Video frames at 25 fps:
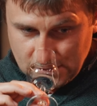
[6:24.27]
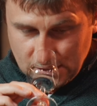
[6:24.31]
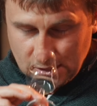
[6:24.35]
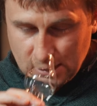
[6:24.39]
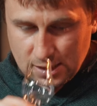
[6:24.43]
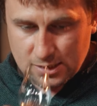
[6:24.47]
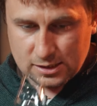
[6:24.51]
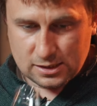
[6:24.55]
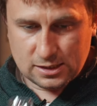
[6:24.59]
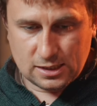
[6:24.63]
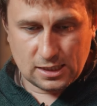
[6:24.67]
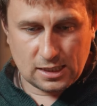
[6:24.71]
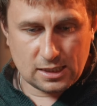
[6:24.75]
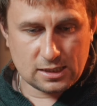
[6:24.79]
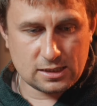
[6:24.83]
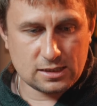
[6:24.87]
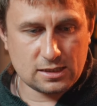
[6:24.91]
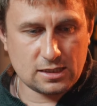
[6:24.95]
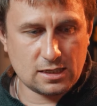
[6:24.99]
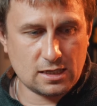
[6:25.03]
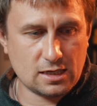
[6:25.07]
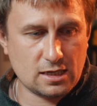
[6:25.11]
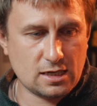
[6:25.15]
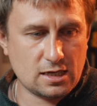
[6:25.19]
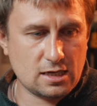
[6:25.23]

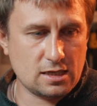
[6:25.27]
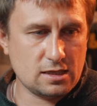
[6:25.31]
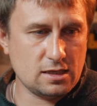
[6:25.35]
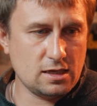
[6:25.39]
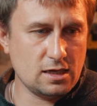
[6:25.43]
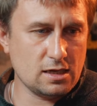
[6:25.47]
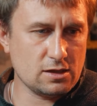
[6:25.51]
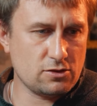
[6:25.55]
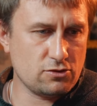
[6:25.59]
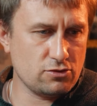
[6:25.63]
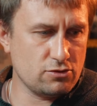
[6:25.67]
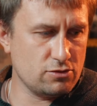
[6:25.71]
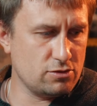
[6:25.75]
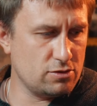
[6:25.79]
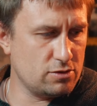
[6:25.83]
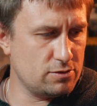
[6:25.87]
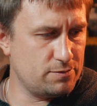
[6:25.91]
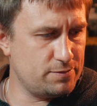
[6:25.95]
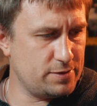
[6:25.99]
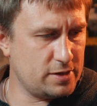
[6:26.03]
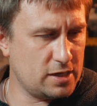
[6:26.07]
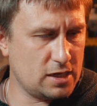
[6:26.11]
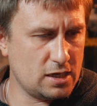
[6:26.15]
Здесь э, нету.